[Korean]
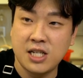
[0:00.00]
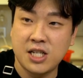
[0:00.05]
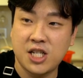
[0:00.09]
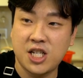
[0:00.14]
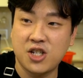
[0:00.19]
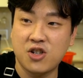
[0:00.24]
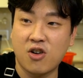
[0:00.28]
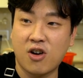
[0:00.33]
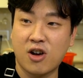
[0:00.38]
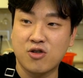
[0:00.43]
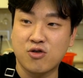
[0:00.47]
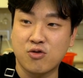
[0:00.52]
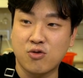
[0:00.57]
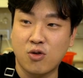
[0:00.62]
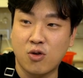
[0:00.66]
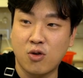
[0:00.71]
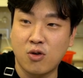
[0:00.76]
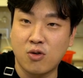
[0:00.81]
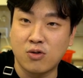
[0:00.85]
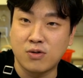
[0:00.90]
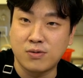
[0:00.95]

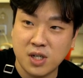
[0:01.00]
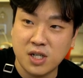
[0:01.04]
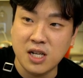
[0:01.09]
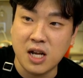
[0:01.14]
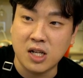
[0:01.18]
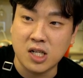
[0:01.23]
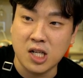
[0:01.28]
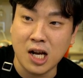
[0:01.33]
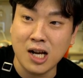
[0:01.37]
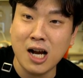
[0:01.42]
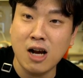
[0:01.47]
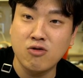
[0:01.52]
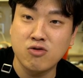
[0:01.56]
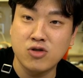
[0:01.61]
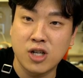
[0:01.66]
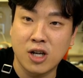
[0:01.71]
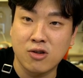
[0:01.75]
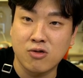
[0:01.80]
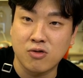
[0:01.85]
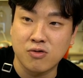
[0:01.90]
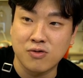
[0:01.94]
찢어가지고 그냥 차가운
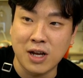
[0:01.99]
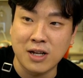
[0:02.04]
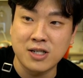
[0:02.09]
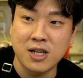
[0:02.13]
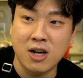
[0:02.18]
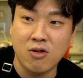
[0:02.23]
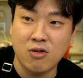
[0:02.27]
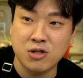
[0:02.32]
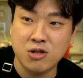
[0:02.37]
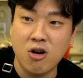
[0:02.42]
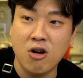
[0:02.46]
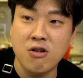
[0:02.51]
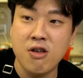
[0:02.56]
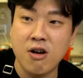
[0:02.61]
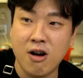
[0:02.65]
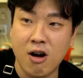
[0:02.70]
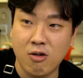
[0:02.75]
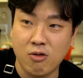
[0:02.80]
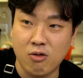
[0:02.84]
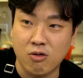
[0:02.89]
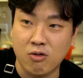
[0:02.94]
채로 냉장고에서
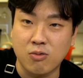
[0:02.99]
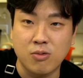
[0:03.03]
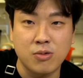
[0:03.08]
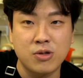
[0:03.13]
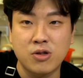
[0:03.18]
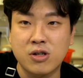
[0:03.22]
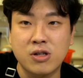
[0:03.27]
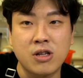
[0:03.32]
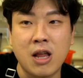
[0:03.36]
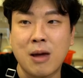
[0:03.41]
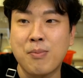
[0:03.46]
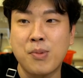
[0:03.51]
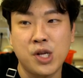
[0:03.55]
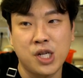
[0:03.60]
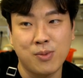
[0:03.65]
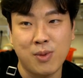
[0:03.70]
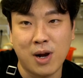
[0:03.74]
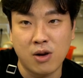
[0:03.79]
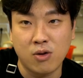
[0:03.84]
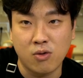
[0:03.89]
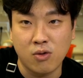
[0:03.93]
꺼내갖고
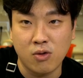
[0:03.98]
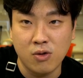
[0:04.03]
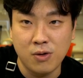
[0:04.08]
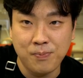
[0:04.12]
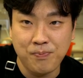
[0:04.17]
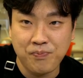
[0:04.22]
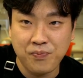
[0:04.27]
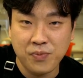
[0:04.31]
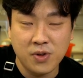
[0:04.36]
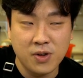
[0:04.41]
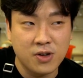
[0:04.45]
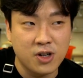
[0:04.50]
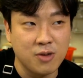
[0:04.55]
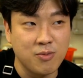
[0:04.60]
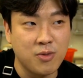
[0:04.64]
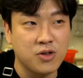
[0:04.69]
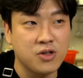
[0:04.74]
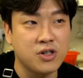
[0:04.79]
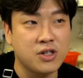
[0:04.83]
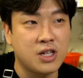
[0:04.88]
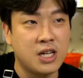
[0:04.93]
데피지 말고
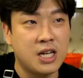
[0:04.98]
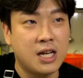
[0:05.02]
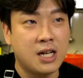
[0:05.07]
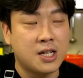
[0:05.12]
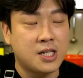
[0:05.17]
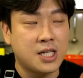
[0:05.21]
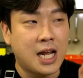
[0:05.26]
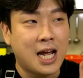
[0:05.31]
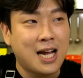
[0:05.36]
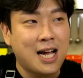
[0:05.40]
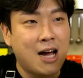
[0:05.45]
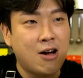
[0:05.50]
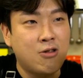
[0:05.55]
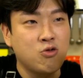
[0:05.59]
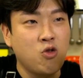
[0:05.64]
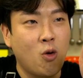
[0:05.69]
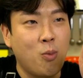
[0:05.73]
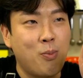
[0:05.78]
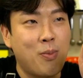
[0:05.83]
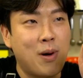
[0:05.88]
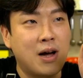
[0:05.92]
그러면은 차가운
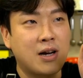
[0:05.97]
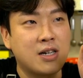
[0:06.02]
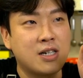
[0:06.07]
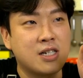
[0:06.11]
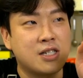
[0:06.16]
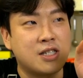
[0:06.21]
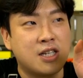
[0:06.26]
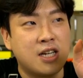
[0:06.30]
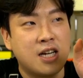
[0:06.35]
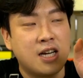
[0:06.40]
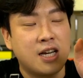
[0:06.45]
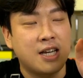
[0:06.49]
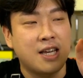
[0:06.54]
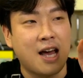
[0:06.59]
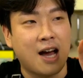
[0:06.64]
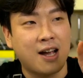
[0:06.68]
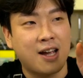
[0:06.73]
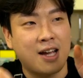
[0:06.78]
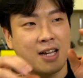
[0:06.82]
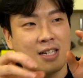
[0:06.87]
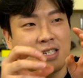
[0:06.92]
호빵은
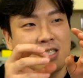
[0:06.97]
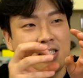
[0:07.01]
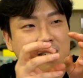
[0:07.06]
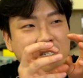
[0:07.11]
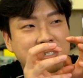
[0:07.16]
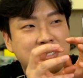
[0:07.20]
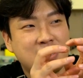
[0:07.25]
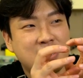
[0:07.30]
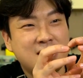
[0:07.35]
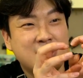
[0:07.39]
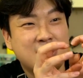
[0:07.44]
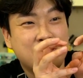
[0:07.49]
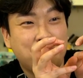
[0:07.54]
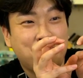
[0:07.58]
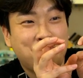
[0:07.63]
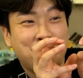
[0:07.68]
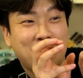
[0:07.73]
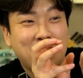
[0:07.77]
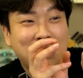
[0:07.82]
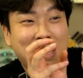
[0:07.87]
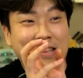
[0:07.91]
약간 그
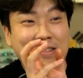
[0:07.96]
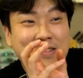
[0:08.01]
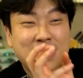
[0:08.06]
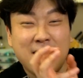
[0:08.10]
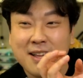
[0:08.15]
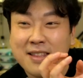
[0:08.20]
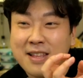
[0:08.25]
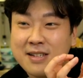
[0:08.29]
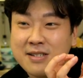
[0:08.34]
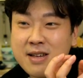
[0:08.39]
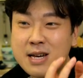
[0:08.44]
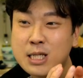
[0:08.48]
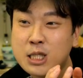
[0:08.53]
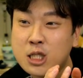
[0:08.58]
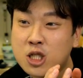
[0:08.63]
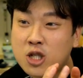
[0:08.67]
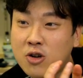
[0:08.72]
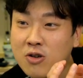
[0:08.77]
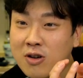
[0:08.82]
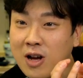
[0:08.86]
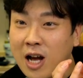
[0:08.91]
단단한
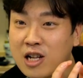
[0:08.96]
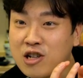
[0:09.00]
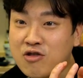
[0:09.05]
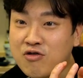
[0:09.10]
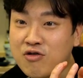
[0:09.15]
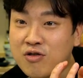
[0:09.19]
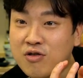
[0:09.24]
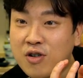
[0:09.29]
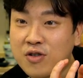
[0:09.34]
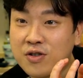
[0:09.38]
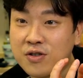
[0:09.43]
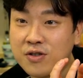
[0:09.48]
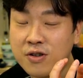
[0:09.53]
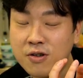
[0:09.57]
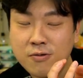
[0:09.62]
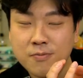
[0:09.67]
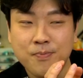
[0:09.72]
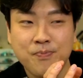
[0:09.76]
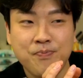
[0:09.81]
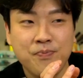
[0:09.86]
텍스처를 가지고 있거든요